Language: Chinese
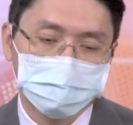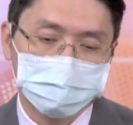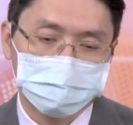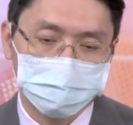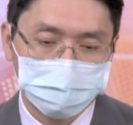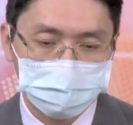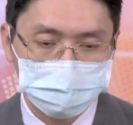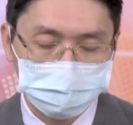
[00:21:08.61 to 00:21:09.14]

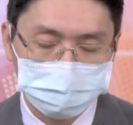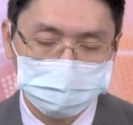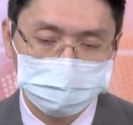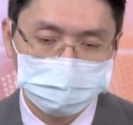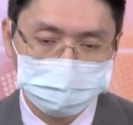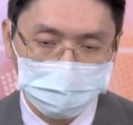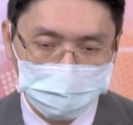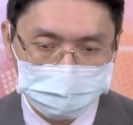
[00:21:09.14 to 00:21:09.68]
可以跟着
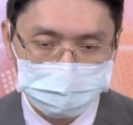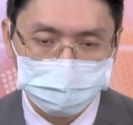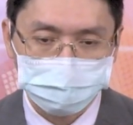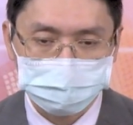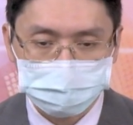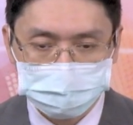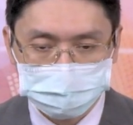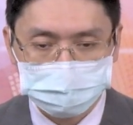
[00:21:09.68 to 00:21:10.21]
涨的，或
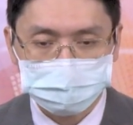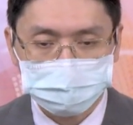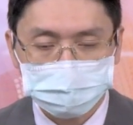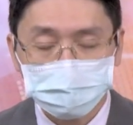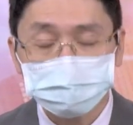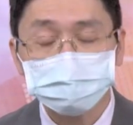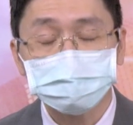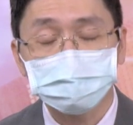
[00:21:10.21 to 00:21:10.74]
者跟着涨
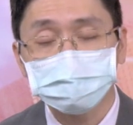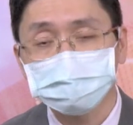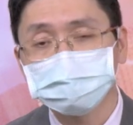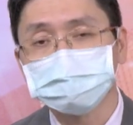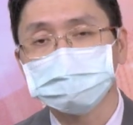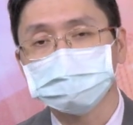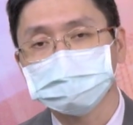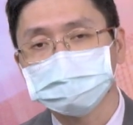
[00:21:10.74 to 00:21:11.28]
价受
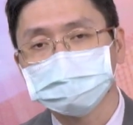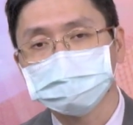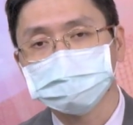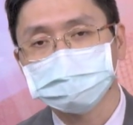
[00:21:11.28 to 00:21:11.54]
惠的，